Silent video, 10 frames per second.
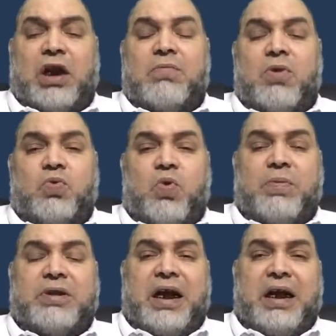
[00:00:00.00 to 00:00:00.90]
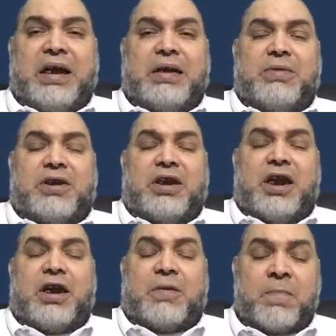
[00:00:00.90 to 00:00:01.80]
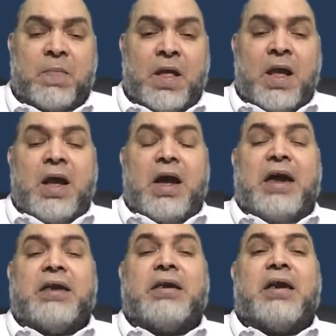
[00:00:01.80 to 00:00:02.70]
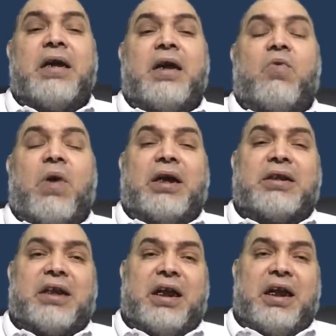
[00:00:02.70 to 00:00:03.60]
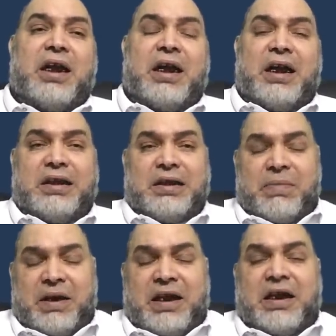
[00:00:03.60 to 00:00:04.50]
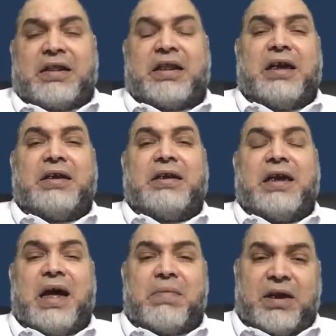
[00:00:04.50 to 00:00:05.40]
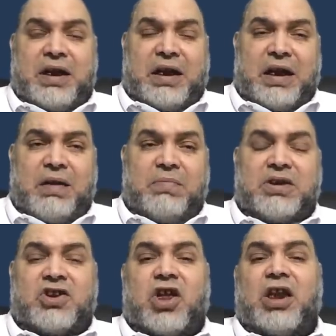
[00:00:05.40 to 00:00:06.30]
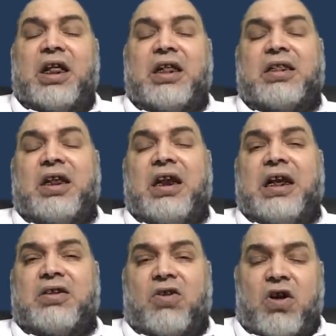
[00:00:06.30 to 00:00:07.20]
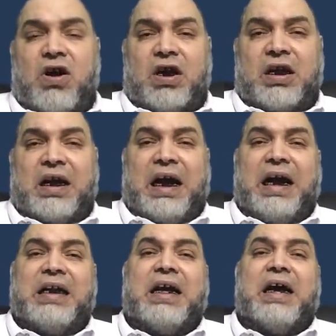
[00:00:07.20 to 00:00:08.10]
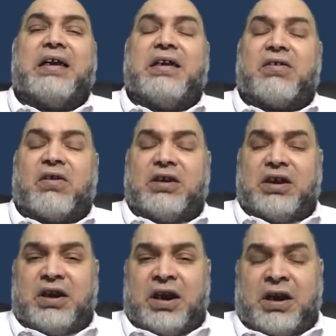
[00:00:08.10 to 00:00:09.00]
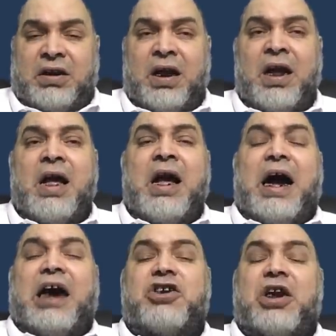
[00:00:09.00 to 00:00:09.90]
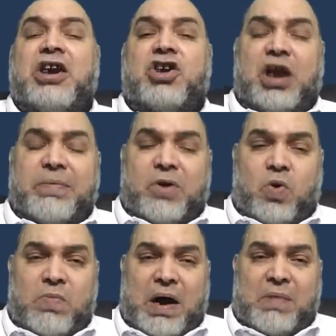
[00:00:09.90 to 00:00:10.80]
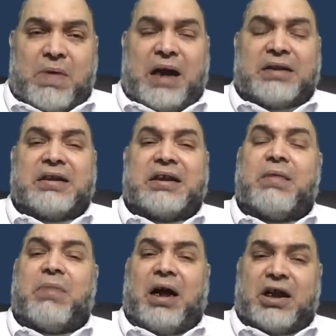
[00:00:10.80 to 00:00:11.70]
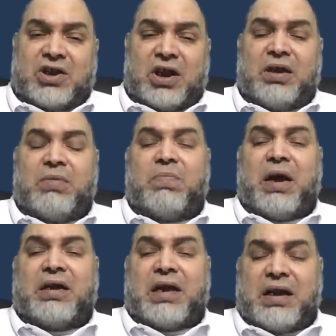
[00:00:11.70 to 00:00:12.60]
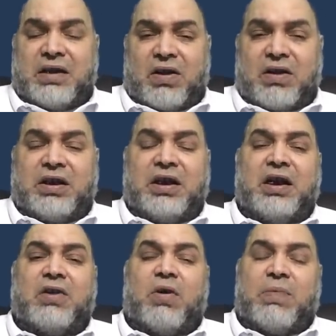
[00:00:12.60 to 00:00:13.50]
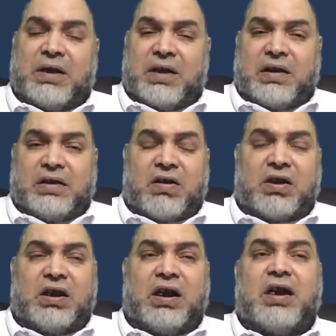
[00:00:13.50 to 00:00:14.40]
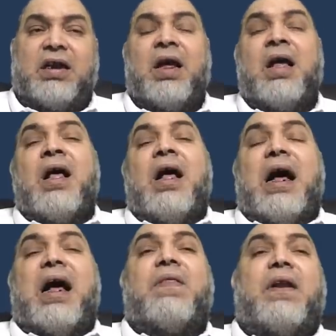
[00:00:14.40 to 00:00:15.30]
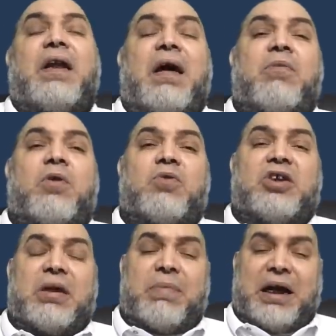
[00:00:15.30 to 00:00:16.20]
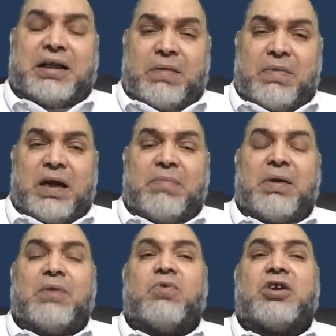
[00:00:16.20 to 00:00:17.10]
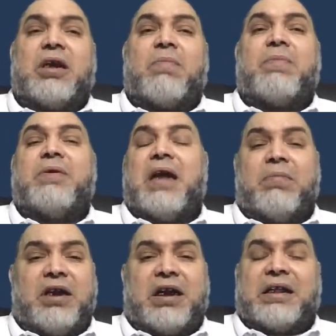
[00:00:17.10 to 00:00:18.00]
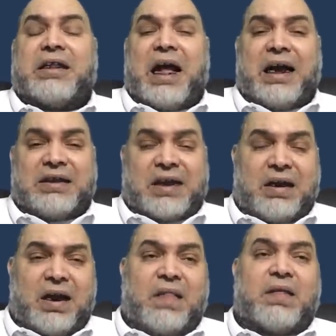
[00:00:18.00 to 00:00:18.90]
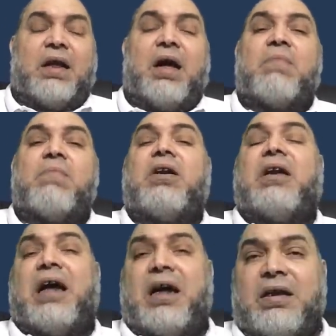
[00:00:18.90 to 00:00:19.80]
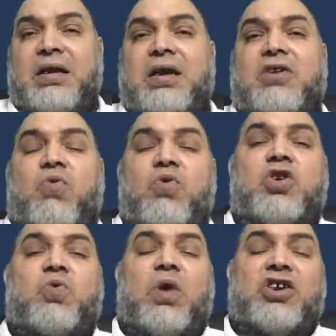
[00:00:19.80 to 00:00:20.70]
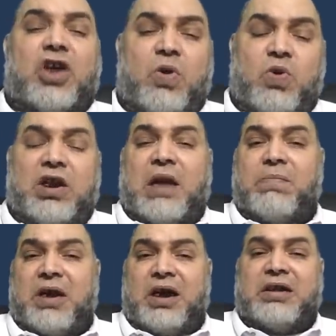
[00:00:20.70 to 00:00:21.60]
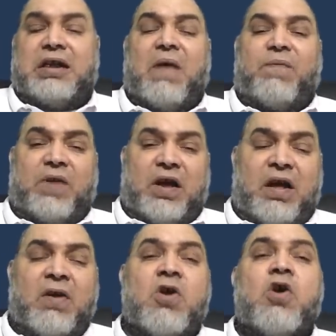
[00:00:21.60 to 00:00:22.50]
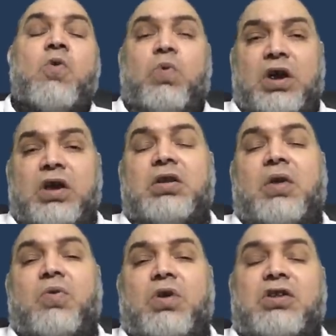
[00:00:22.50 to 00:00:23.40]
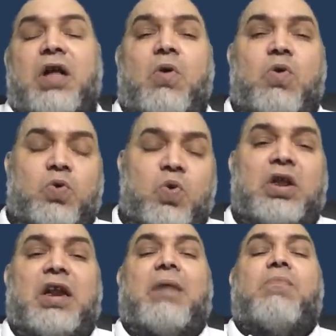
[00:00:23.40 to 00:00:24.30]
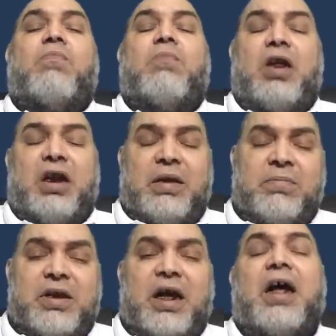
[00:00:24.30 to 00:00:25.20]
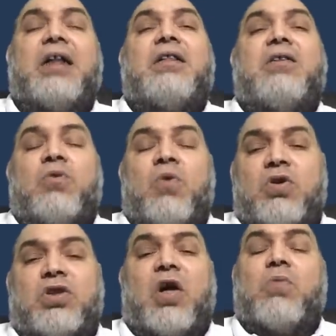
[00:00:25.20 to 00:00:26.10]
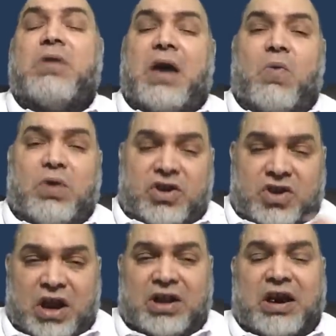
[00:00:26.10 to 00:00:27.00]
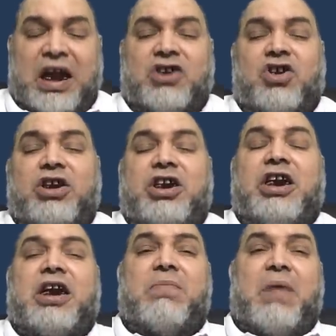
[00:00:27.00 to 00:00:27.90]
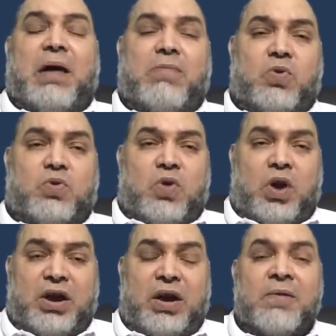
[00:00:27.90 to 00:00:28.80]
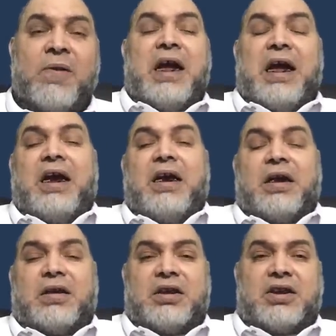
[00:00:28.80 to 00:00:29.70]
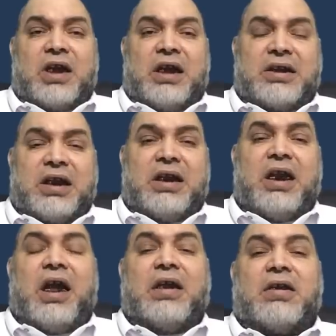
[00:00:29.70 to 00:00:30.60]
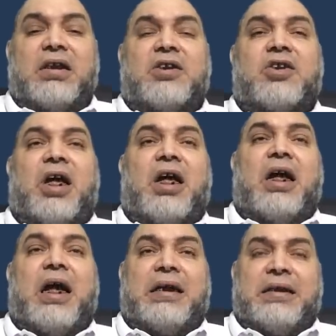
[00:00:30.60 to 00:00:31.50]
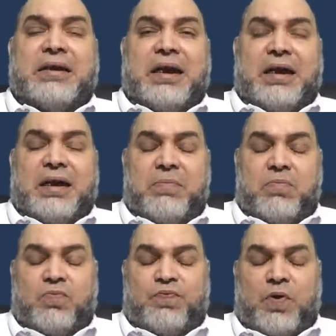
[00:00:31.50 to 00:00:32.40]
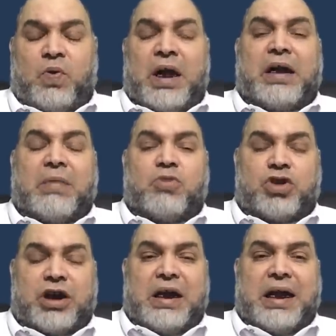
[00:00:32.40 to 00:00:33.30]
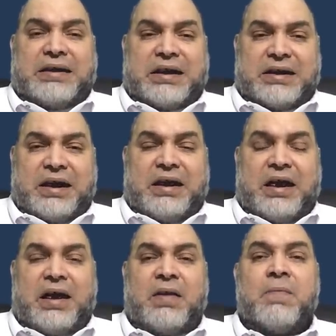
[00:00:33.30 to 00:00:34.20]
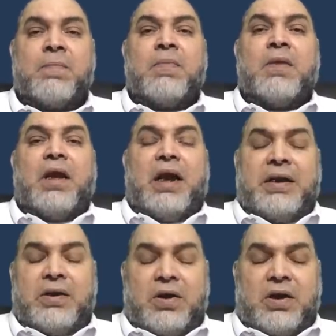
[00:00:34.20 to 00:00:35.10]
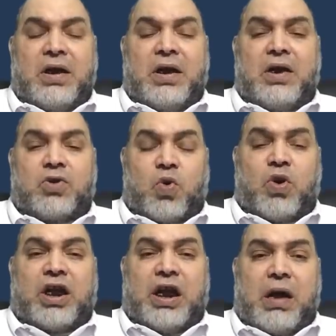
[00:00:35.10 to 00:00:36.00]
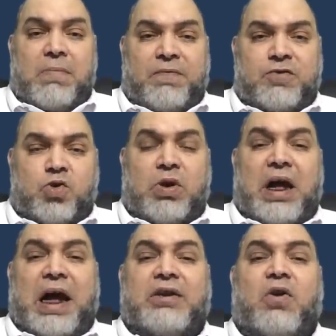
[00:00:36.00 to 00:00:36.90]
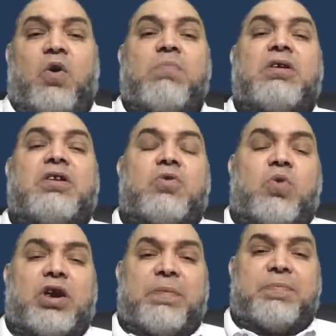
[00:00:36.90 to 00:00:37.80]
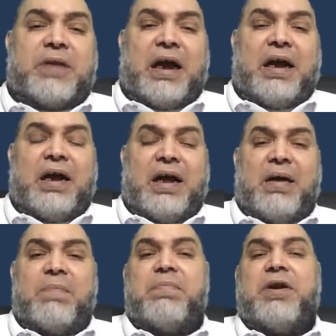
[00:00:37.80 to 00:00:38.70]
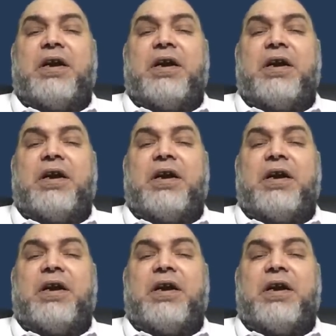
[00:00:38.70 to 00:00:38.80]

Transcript: عن الموضوع بتاعي انا بكتير ان الوقت احتماليه ان امريكا بتسلط الاتراك على الايرانيين عشان يشتبكوا مع بعض زي ما حصل بين الايرانيين وبين العراقيين هذا الامر مستبعد تماما والسبب ان امريكا تعجز عن هذا الامر لان الروس وصلوا الى المياه الدافئه ويقدروا يقطعوا خطوط الأم... الامداد نقطه ومن اول السطر عشان نيجي مع موضوعنا ايه هي القصه يا سيدي القصه ان في هناك مشكله اساسيه ان تركيا مفصوله عن العمق التركي بتاعها ب...